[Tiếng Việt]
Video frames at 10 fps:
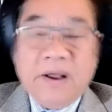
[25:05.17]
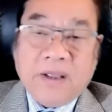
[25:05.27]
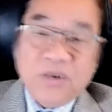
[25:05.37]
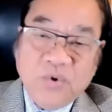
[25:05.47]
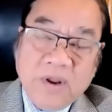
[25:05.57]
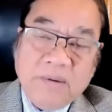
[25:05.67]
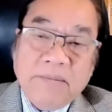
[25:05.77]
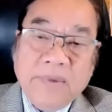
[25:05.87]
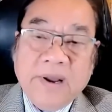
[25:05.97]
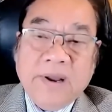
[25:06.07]
cái chuyện
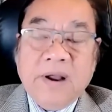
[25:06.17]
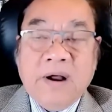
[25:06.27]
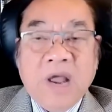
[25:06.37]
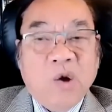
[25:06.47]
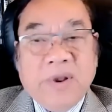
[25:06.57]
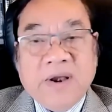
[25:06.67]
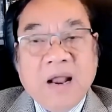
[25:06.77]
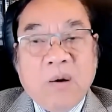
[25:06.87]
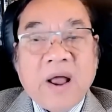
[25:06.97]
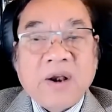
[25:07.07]
mà ở eo biển Đài
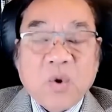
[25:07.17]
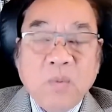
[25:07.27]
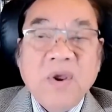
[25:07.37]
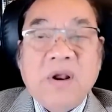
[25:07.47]
Loan cũng như